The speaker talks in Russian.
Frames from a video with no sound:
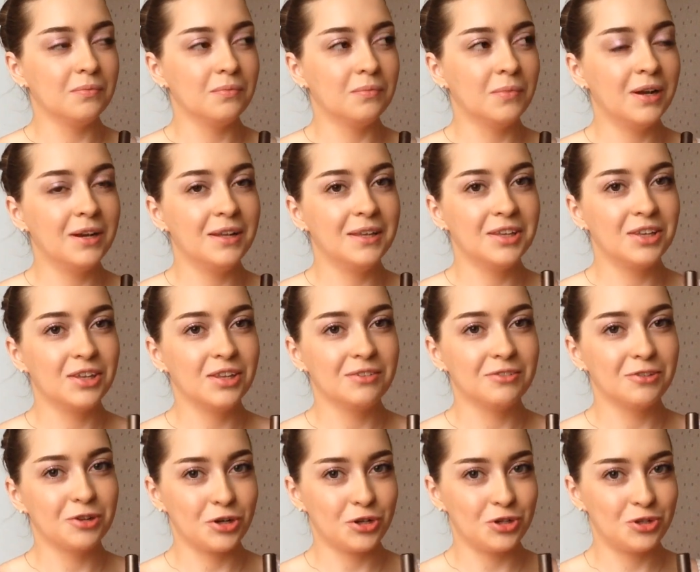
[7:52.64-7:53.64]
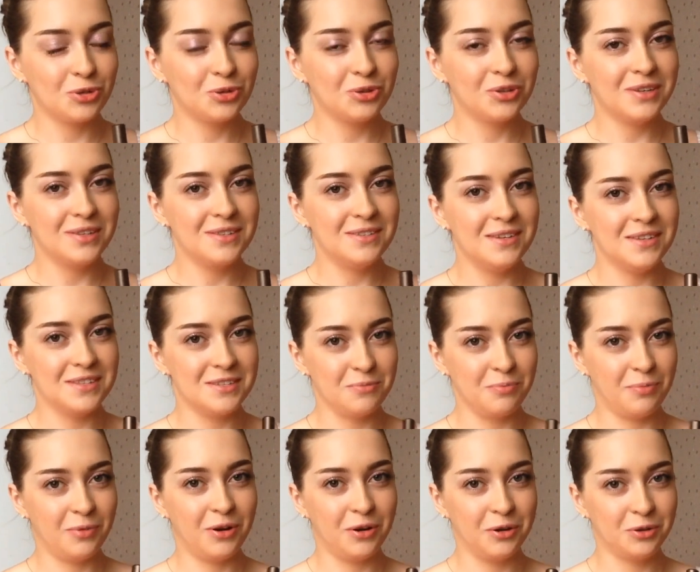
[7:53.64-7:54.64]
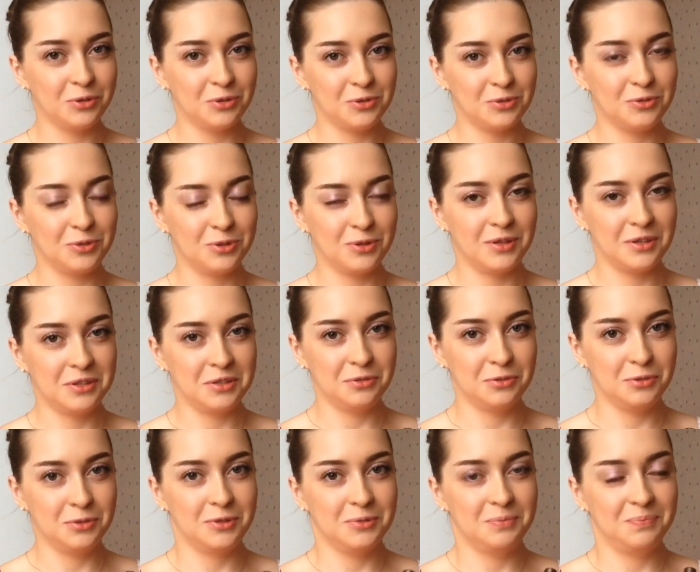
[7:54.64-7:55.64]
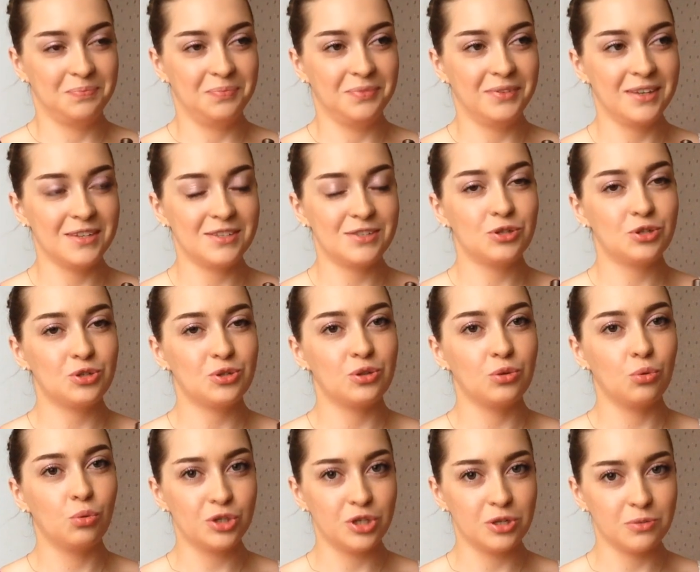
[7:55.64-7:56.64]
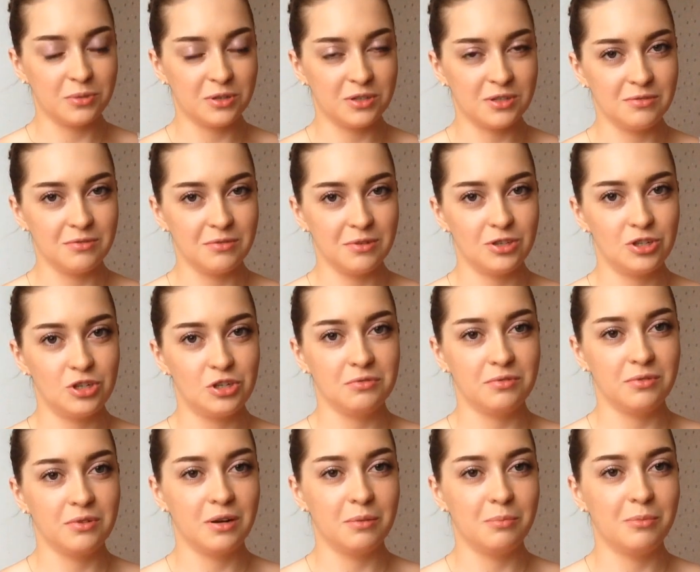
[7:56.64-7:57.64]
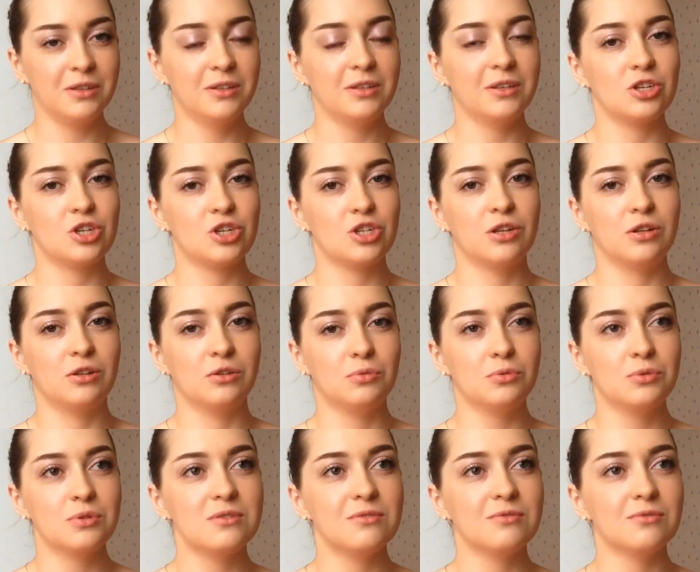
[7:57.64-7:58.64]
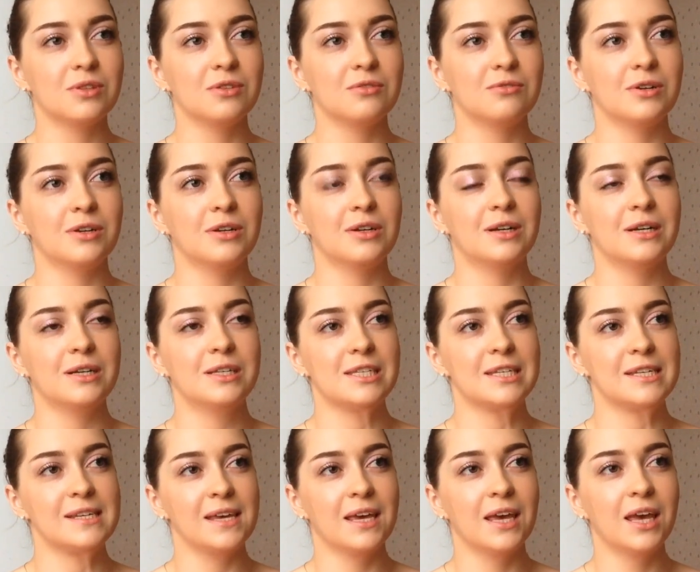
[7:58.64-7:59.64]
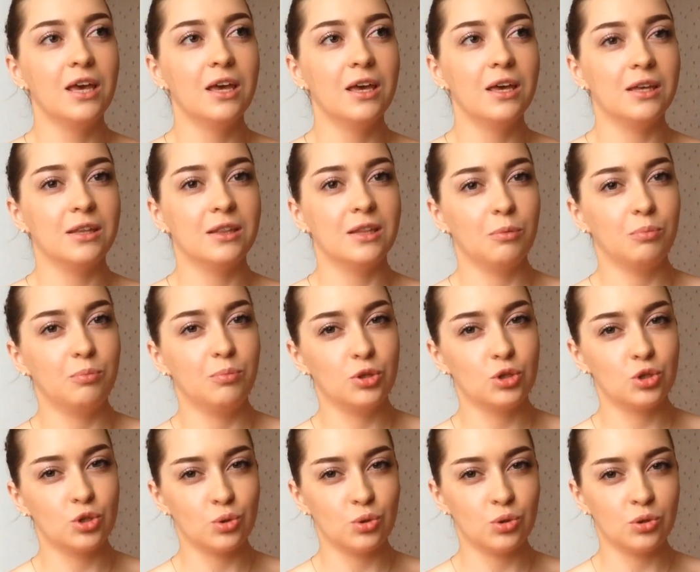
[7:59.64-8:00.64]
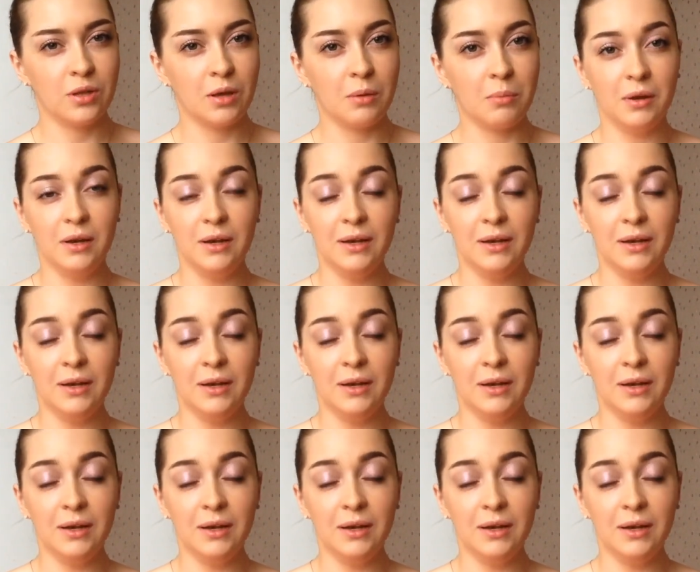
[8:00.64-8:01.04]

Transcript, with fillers: маленькие новорожденные дети пахнут вот так вот. Я знаю, что это очень противоречивый аромат. Я читала отзывы на фрагрантике. Там пишут, там